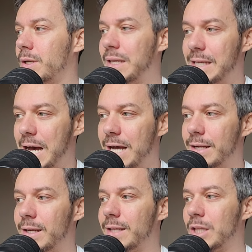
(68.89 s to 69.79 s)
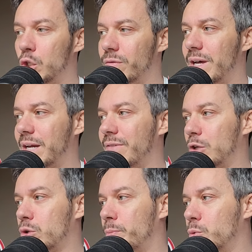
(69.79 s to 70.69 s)
Ligan, da dove è
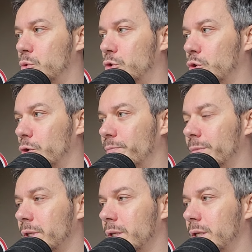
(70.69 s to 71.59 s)
arrivato appunto